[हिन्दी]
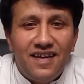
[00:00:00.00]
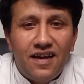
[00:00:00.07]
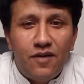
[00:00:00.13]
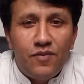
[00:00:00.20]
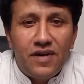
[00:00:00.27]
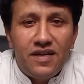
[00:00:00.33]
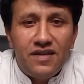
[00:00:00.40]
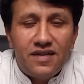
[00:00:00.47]

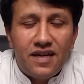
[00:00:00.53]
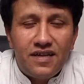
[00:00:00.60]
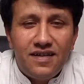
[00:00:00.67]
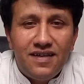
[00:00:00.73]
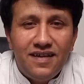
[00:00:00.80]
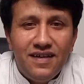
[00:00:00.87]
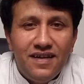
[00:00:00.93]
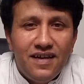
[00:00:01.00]
मनीषा
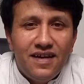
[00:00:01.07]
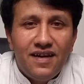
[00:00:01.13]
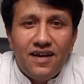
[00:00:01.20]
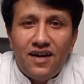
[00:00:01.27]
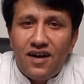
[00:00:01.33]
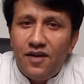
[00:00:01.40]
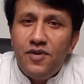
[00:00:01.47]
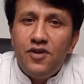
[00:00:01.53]
जी
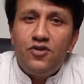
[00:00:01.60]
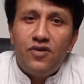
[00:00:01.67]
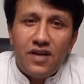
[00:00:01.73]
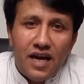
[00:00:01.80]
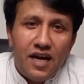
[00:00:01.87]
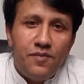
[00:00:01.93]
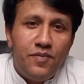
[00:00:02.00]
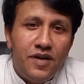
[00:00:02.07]
अभी जो
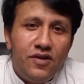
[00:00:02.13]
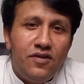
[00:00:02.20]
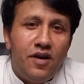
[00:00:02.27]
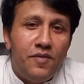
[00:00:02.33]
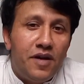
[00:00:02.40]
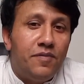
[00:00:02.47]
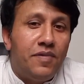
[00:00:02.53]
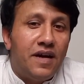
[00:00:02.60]
लाइव वीडियो
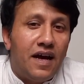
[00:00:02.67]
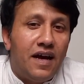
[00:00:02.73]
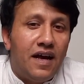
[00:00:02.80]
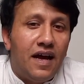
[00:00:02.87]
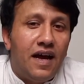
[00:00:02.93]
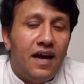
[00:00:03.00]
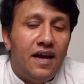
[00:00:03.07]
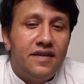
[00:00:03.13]
हमने
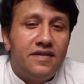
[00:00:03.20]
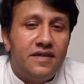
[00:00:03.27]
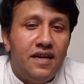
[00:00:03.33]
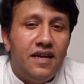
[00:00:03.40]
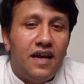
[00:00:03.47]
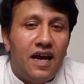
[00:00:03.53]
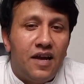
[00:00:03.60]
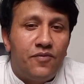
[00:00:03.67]
बनाया है
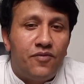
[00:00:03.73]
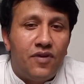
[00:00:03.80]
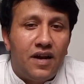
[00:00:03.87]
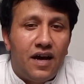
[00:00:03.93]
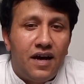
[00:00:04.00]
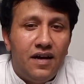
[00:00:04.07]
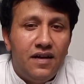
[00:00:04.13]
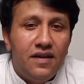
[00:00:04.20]
स्टिल लाइव
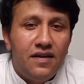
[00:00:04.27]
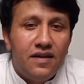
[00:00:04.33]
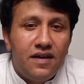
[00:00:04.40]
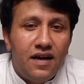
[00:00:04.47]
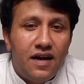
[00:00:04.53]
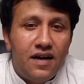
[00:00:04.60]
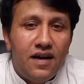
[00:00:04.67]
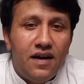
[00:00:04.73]
वाला
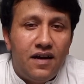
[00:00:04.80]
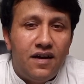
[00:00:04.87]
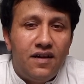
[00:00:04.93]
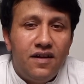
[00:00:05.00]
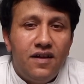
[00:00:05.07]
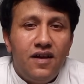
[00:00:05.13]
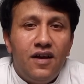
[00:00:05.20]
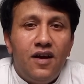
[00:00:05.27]
है ना
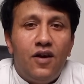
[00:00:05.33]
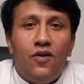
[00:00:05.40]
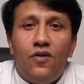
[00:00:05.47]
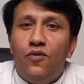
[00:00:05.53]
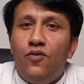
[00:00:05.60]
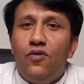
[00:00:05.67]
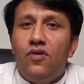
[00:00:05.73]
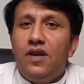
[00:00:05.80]

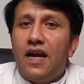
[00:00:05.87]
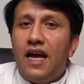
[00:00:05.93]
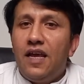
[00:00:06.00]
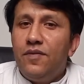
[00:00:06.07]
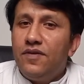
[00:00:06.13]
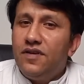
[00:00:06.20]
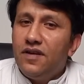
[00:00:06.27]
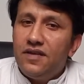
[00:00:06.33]
वो
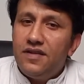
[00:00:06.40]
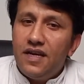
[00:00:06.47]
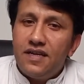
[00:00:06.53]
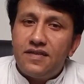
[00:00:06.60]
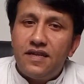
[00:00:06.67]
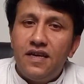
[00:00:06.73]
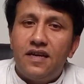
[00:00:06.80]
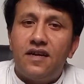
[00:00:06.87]
लाइव
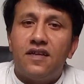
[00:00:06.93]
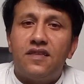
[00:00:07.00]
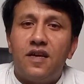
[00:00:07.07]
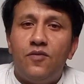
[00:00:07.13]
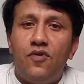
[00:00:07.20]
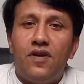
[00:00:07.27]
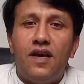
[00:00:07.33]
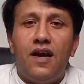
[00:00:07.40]
जैसे ही
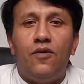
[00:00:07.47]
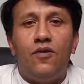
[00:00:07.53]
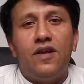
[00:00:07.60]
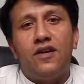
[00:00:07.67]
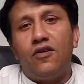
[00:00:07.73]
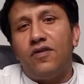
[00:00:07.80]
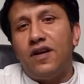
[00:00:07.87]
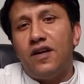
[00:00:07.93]
खत्म हो गया वो
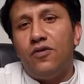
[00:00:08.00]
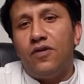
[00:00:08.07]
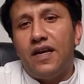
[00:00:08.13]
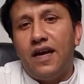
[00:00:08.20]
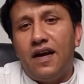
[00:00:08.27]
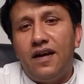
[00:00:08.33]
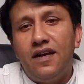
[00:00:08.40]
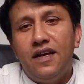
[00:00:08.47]
रिकॉर्डेड हो
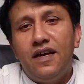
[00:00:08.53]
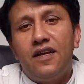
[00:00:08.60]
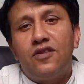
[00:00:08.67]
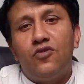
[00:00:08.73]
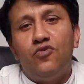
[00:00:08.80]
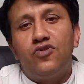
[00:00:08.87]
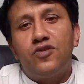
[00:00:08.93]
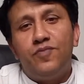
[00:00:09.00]
गया
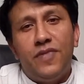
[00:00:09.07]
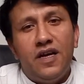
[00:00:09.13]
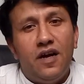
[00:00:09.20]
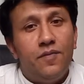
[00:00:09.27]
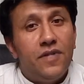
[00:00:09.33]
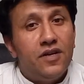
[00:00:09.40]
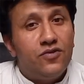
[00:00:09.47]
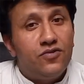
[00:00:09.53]
तो उसमें
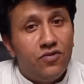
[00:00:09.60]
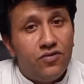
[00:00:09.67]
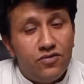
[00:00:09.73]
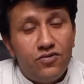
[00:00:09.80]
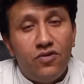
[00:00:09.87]
हमने जो जो